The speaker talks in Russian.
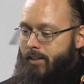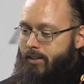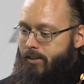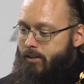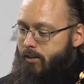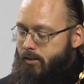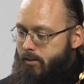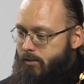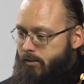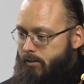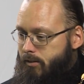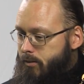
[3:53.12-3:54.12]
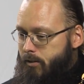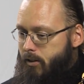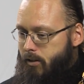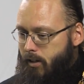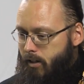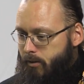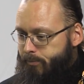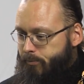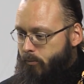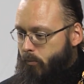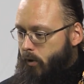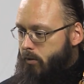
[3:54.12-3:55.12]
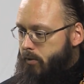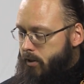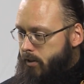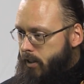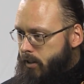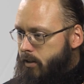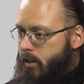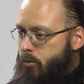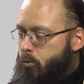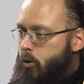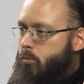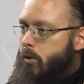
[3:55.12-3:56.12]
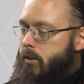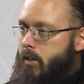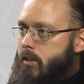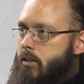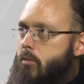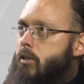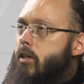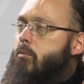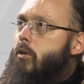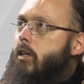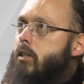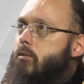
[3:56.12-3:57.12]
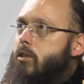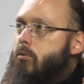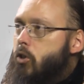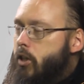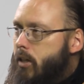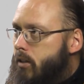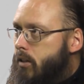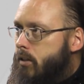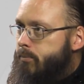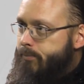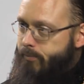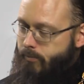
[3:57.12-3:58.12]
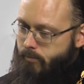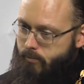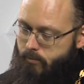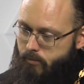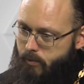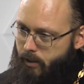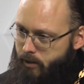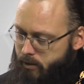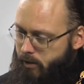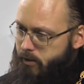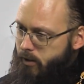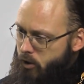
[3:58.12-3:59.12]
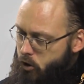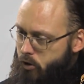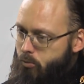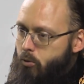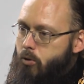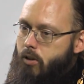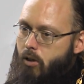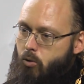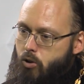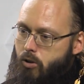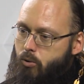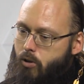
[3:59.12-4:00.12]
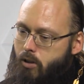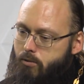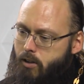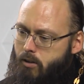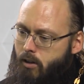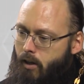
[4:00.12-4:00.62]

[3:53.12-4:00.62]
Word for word: Это э, не так. Везде Господь подаст тебе нормального священника, если ты ищешь, будет хороший духовник,